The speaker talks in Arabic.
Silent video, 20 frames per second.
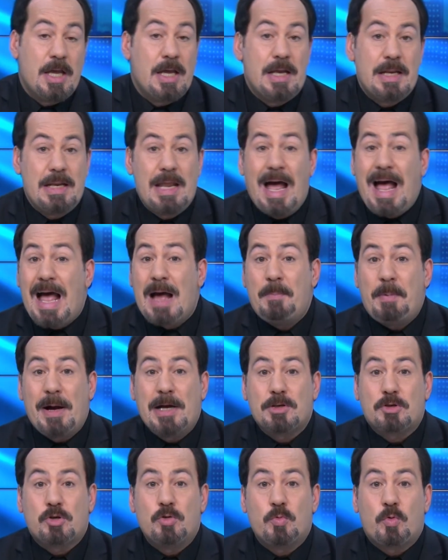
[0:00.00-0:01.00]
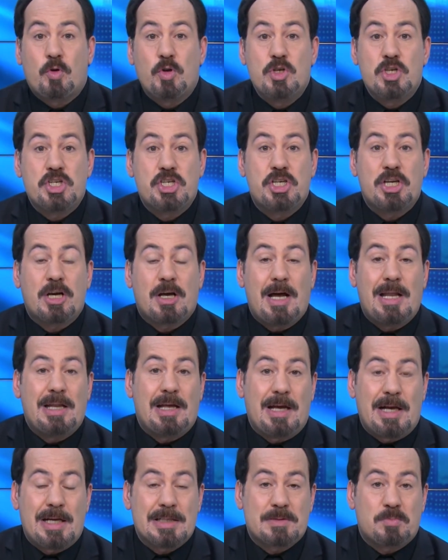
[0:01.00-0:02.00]
لا عبالكم كل شيء
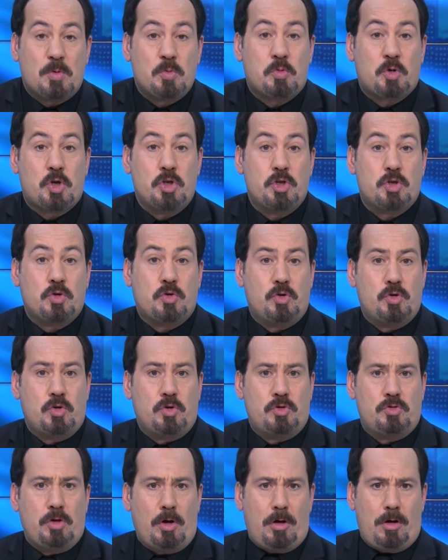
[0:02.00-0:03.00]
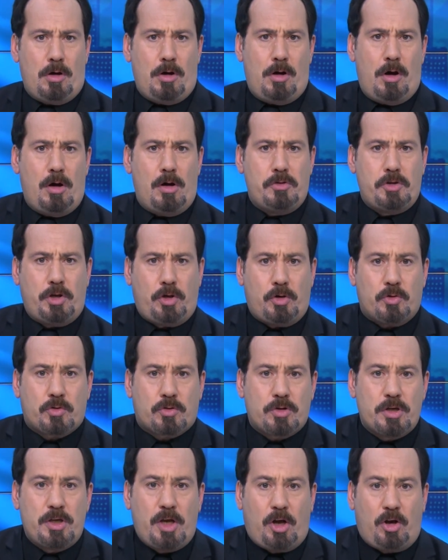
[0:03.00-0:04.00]
غلط ممكن تقولون لا دي
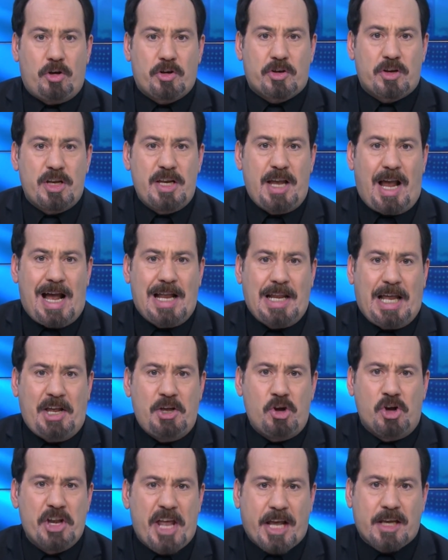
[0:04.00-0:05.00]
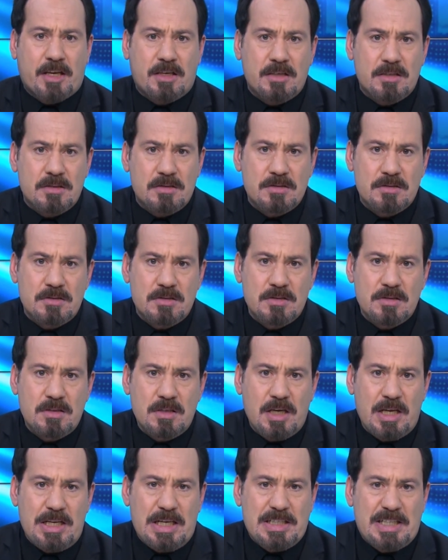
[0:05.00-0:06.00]
حريه حريه على عيونك
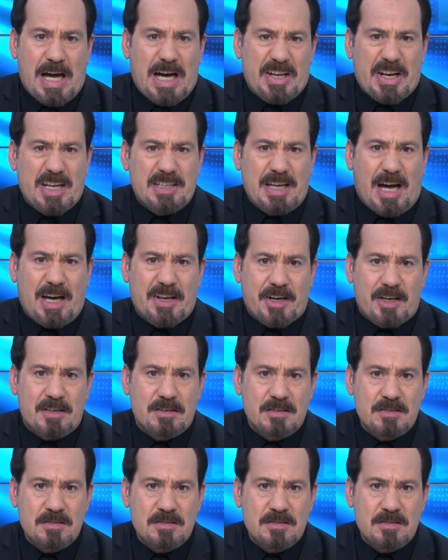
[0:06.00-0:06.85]
الإدارة إدارة